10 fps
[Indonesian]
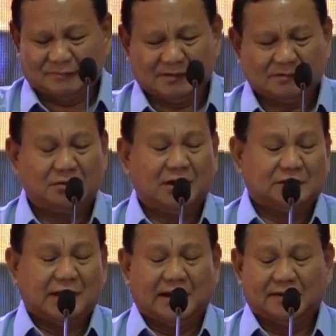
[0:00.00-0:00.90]

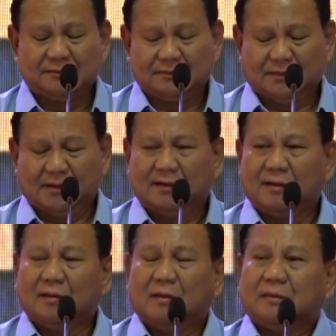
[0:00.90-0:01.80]
Saudara-saudara,
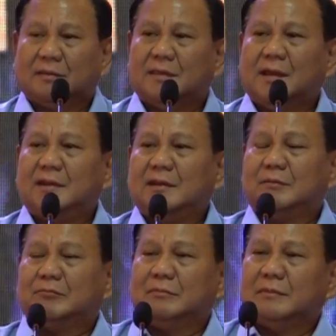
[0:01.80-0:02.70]

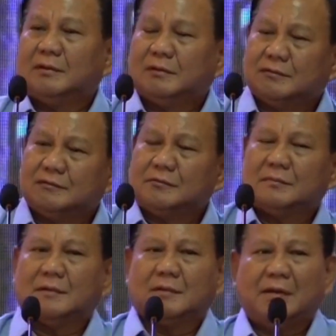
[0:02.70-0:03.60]
jadi
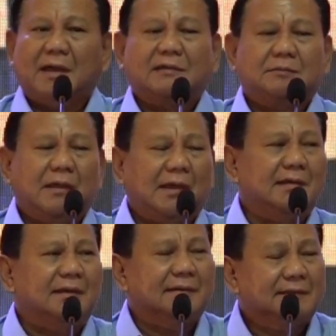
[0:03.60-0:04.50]
Pak SBY
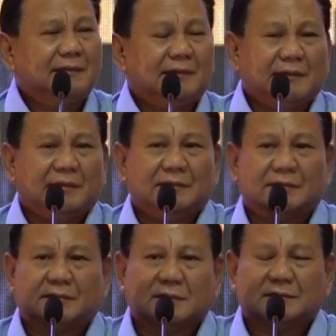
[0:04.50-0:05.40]
ini
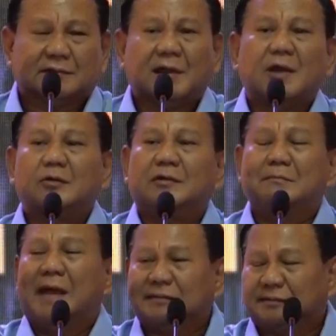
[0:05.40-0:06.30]
selalu the
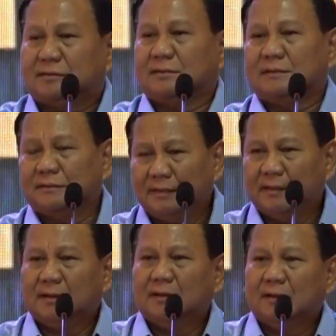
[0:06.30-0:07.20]
best
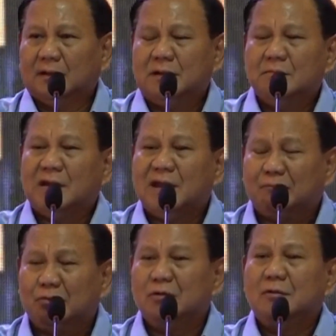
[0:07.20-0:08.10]

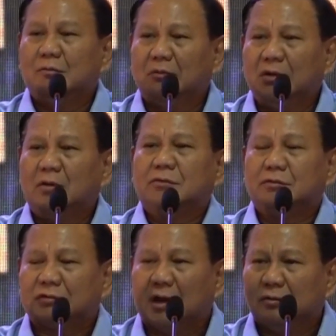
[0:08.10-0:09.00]
Dimanapun beliau itu
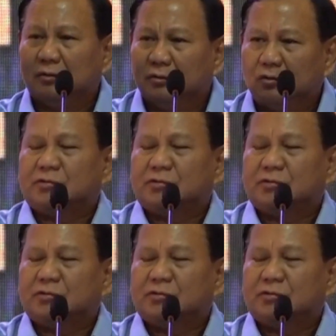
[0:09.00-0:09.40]
selalu lulus